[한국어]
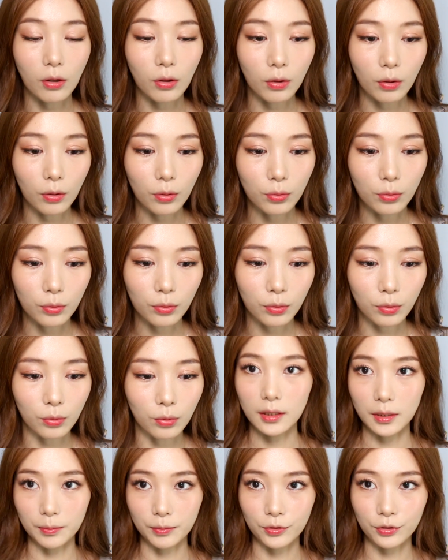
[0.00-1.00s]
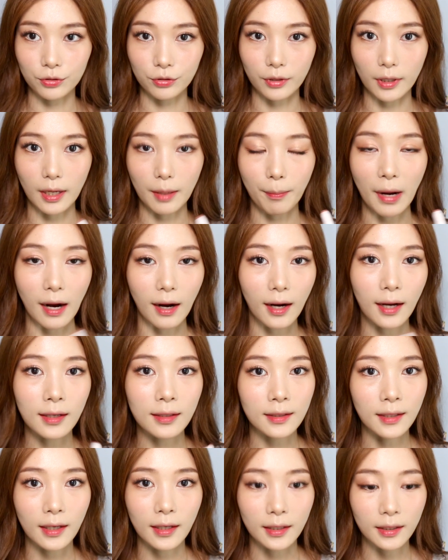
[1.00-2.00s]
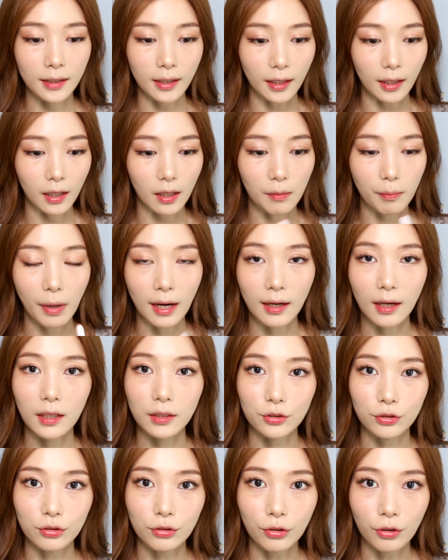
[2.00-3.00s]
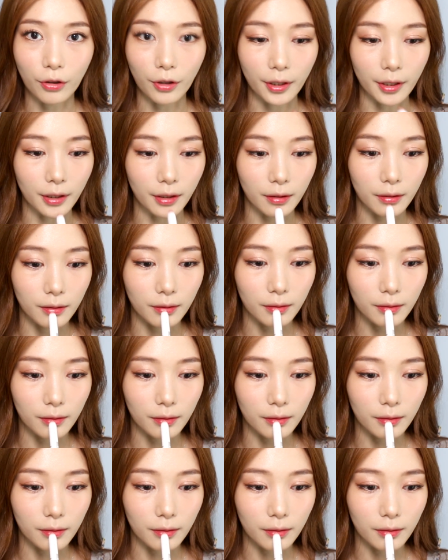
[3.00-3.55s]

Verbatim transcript: 컬러로 입술의 바깥 라인에 발라줄 거예요.